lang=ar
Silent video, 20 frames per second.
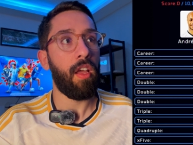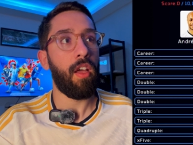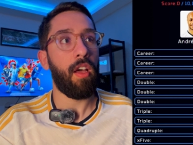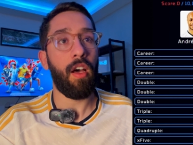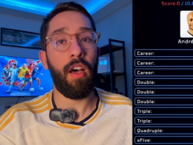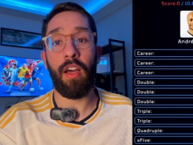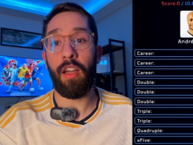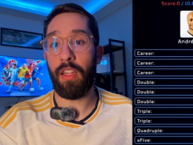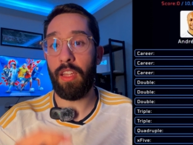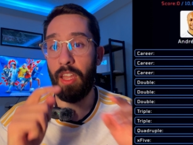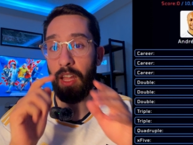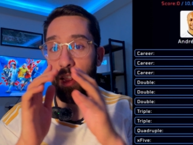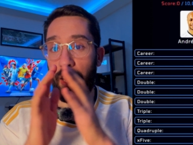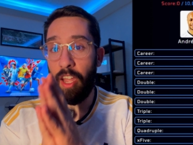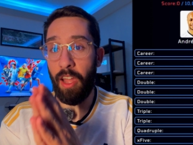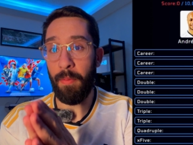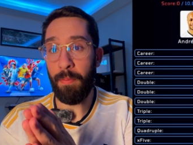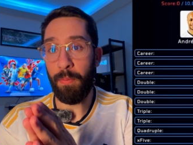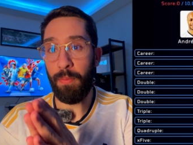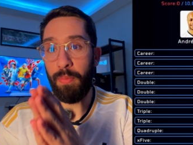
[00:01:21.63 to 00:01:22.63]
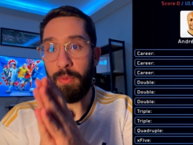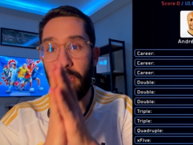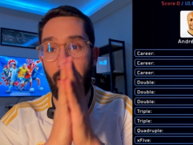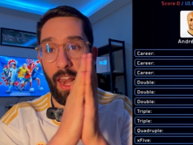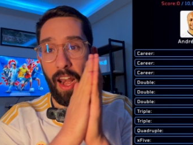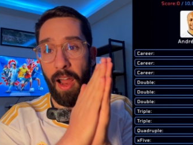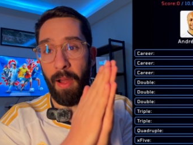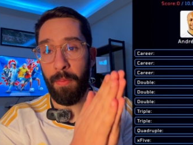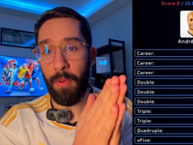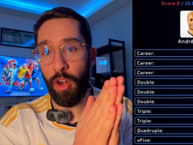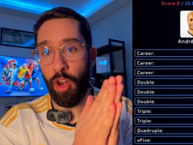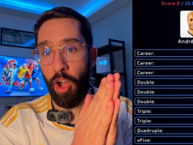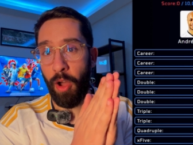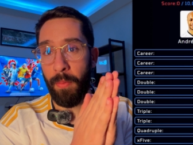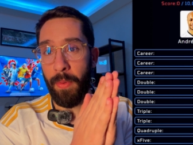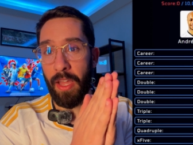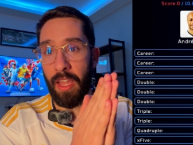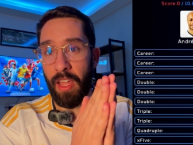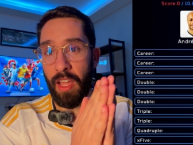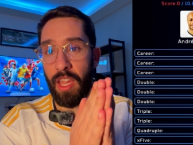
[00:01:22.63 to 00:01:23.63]
آه كان تحب تلعب
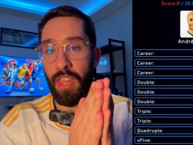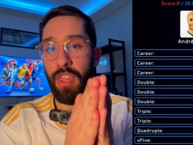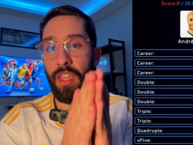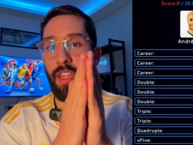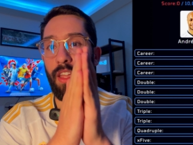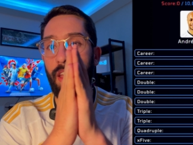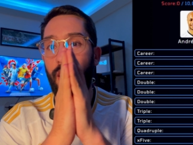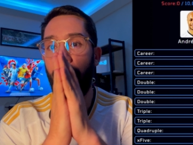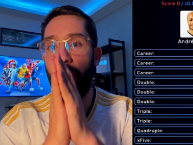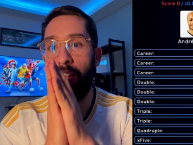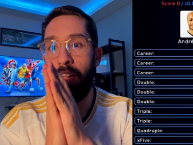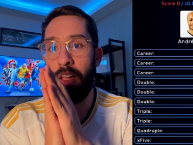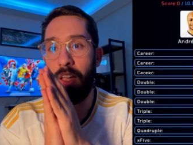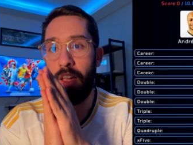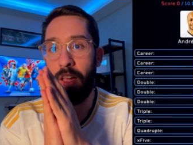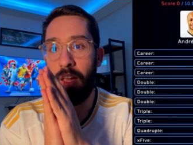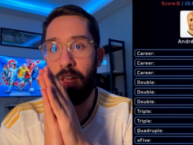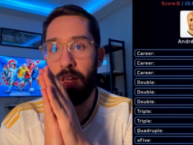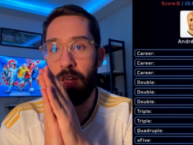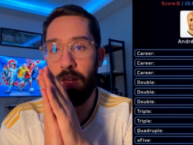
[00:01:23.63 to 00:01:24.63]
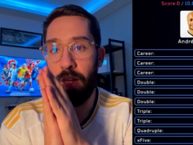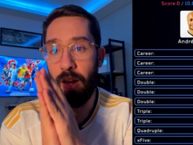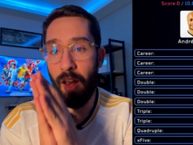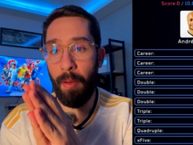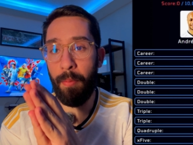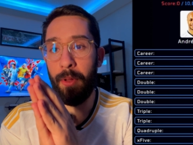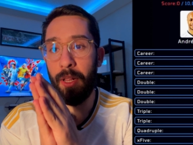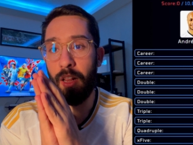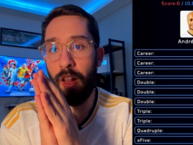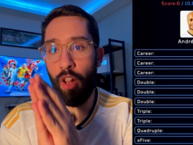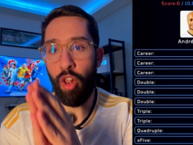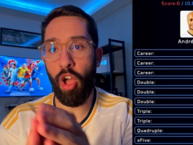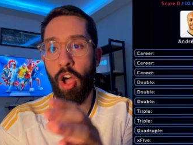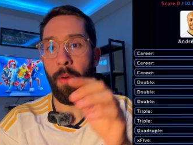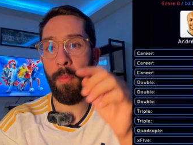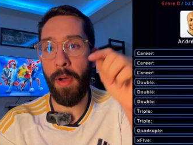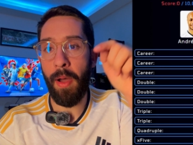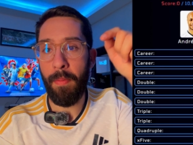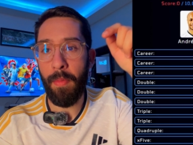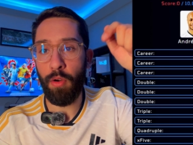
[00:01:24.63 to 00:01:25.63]
اللعبه هذه آه رابط
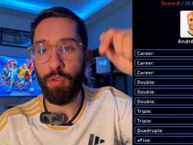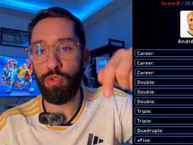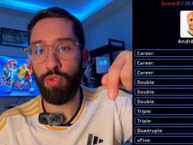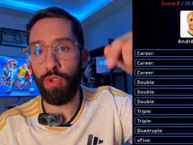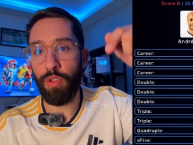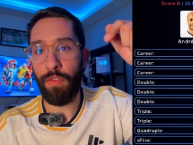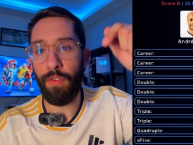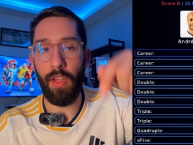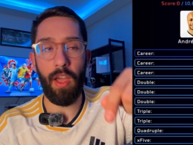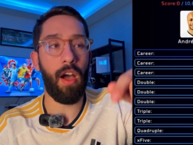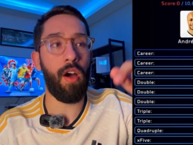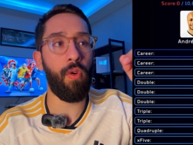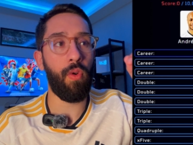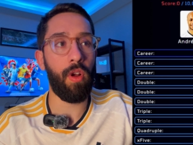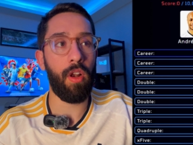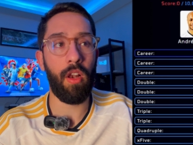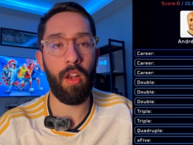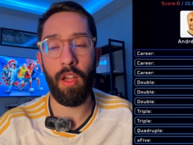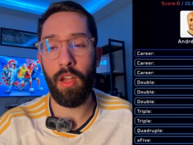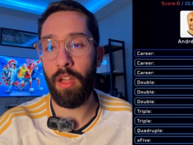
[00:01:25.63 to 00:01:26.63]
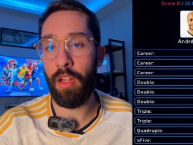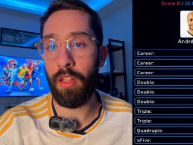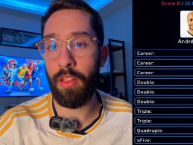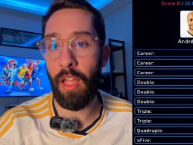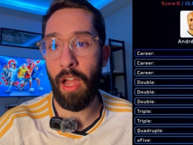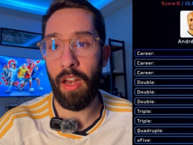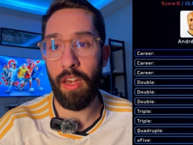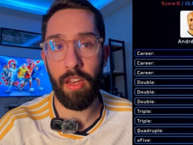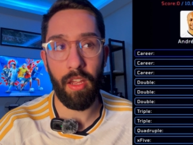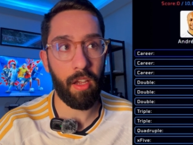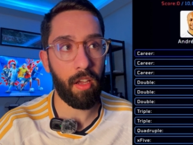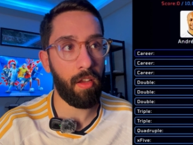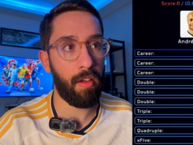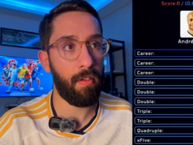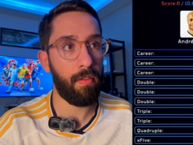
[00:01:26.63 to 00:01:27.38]
اللعبه موجود في اول آه، تعليق